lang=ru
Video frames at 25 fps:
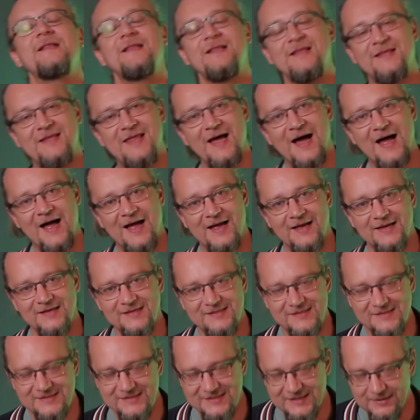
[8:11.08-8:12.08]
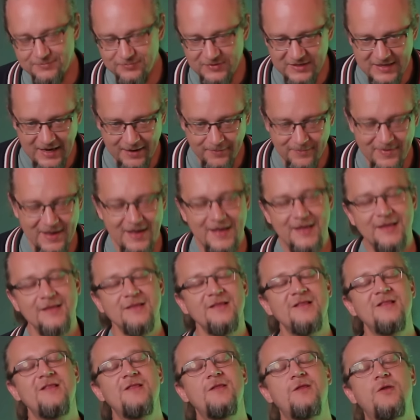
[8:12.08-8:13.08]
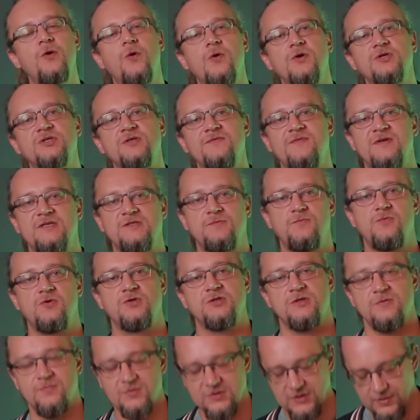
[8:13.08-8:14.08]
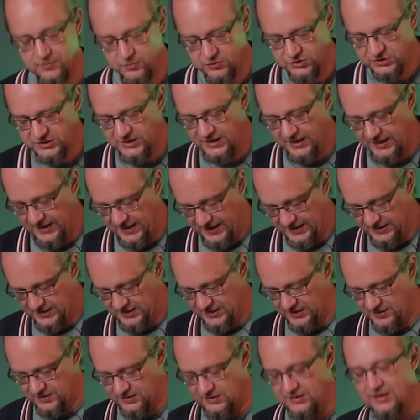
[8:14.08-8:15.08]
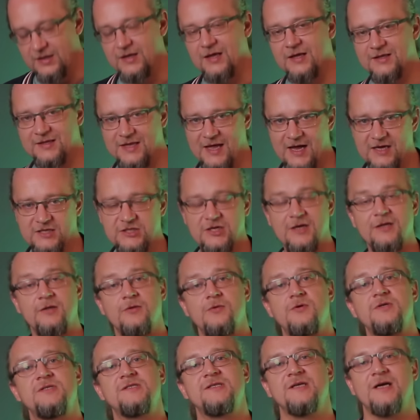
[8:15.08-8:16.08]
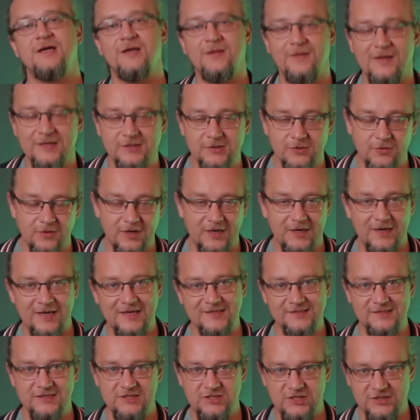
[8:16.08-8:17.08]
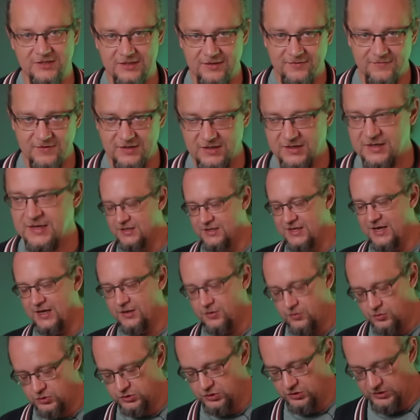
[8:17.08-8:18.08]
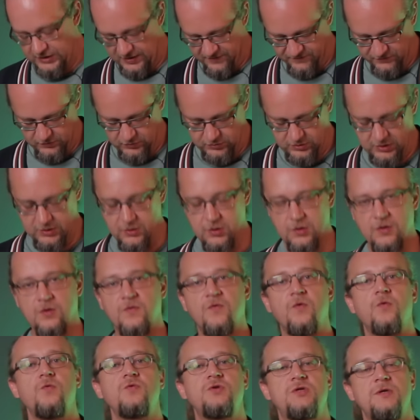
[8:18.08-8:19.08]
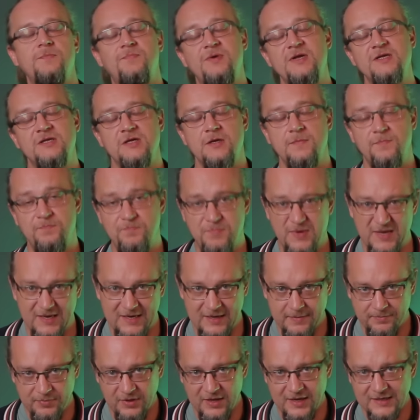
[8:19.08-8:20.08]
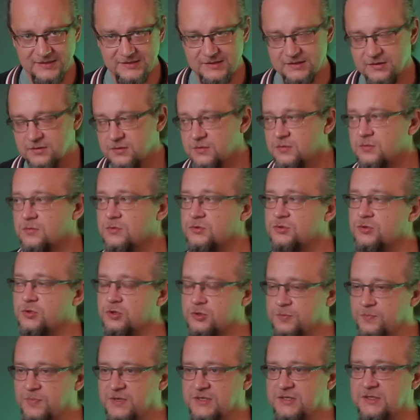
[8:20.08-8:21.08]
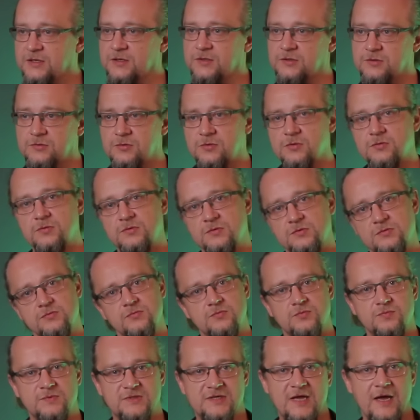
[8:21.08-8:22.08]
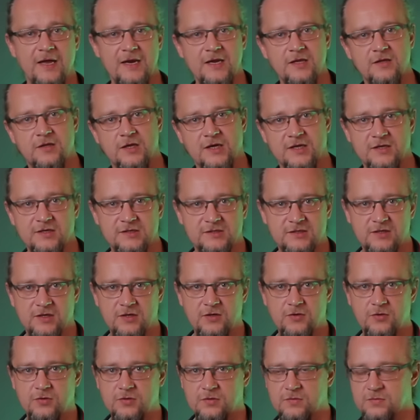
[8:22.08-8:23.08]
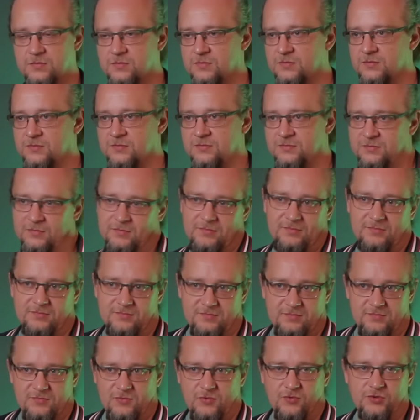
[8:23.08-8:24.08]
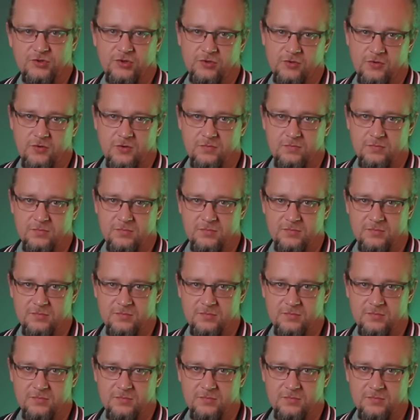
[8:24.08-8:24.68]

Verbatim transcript: Да, СИП-дома тоже возможно, потому что они также относятся к классу каркасно-щитовых. И да, то, что там внутри утеплитель пенопласт, ну что ж поделать, он ну, сгорит, так не сгниет. Тоже норм.